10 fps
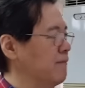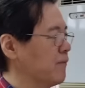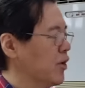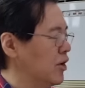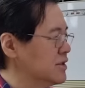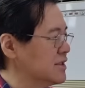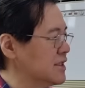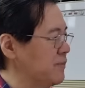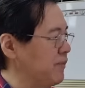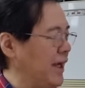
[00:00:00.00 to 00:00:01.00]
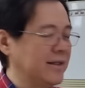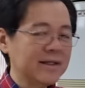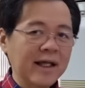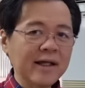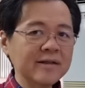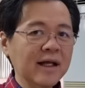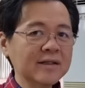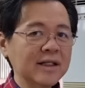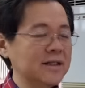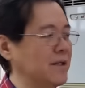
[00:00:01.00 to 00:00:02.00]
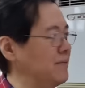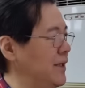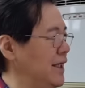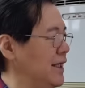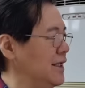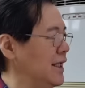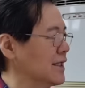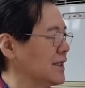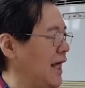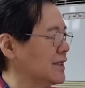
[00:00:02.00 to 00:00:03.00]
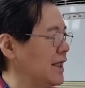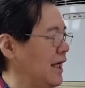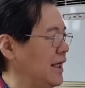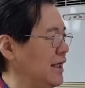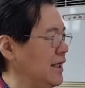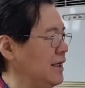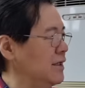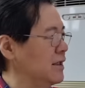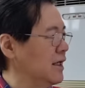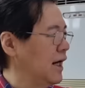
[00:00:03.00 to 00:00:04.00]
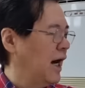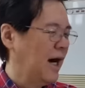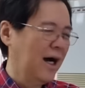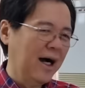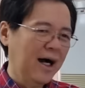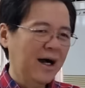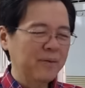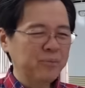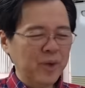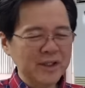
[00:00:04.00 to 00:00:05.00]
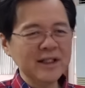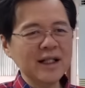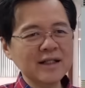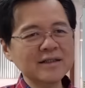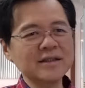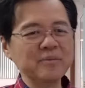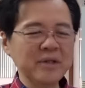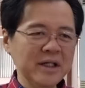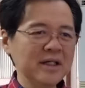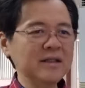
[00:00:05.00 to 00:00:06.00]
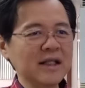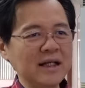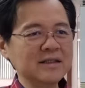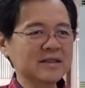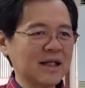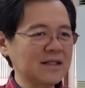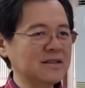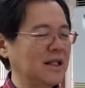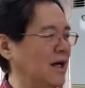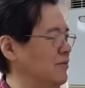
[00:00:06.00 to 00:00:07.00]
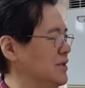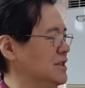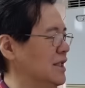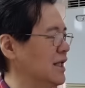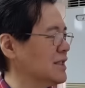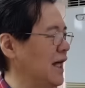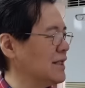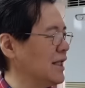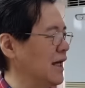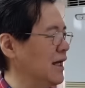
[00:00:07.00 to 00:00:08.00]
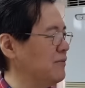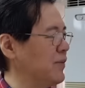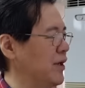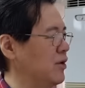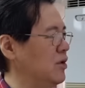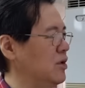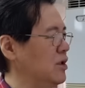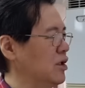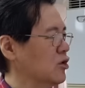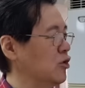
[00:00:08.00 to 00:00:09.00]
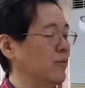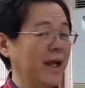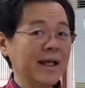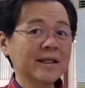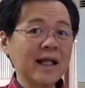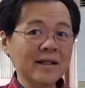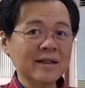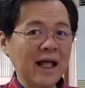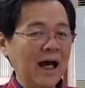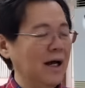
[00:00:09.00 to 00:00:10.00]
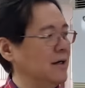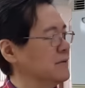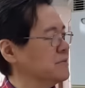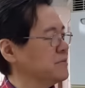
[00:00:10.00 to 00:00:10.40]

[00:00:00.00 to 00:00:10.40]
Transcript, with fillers: Constipated, nagtitibi, nagtatae. Uh, pwede natin sabihin na stress lang, minsan nagtatae. Pero kung may edad na,